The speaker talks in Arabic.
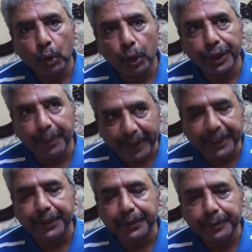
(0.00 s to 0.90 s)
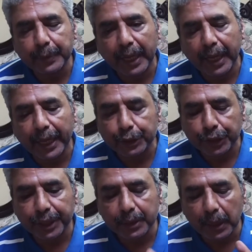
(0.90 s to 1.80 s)
ريبارير
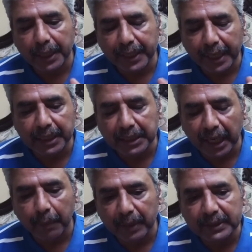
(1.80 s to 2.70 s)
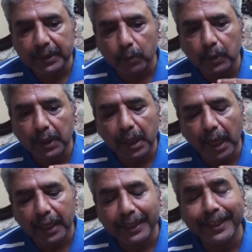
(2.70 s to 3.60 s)
عشان قال لي اكيد الاحبال الصوتيه
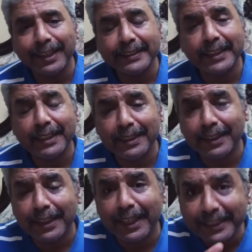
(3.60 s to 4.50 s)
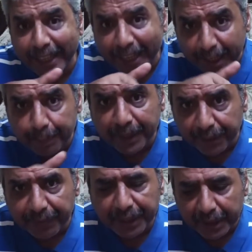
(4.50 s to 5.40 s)
عليها زي التهاب
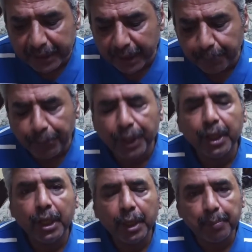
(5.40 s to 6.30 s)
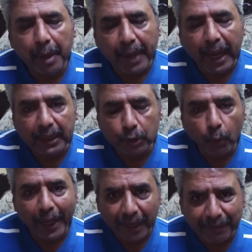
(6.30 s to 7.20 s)
الريبارير ده ما حد
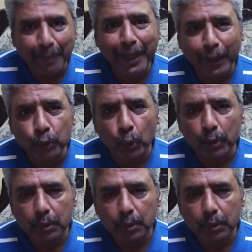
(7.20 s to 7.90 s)
واقع فبياخده